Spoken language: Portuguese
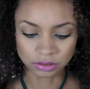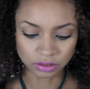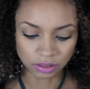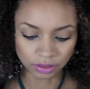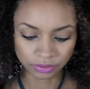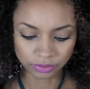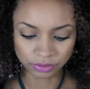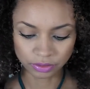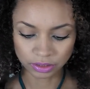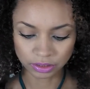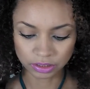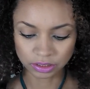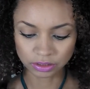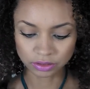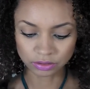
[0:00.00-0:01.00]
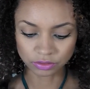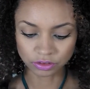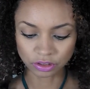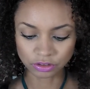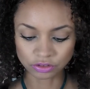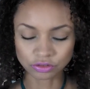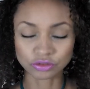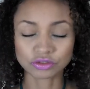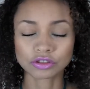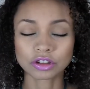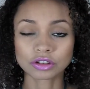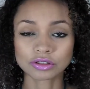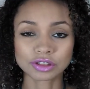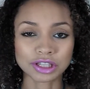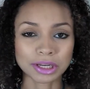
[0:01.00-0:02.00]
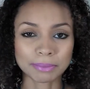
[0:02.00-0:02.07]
Que é esse daqui. Gente, o cheiro dele